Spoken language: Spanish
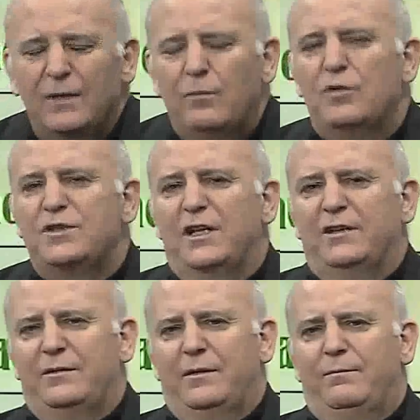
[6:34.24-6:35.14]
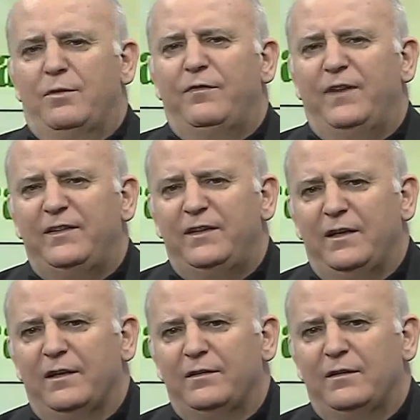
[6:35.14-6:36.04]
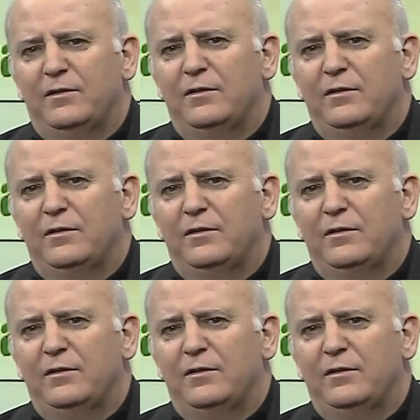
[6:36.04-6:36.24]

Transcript: muchas profecías.